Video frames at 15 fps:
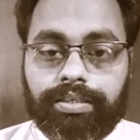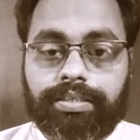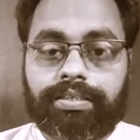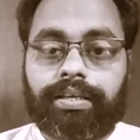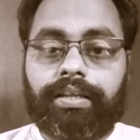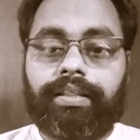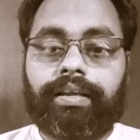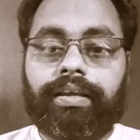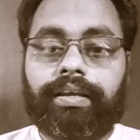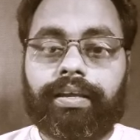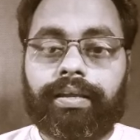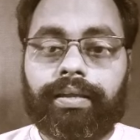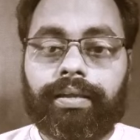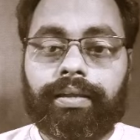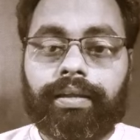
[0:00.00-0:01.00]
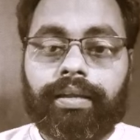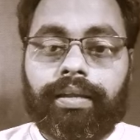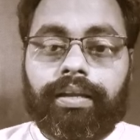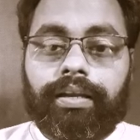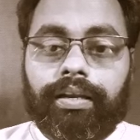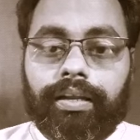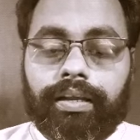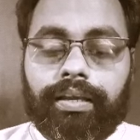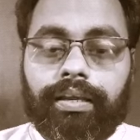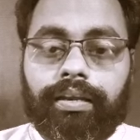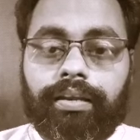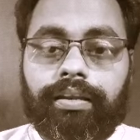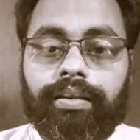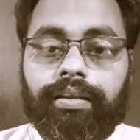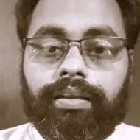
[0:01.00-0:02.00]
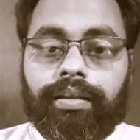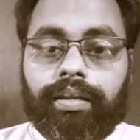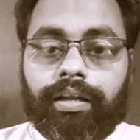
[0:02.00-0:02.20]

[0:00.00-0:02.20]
कलर्स के देखे हैं लेकिन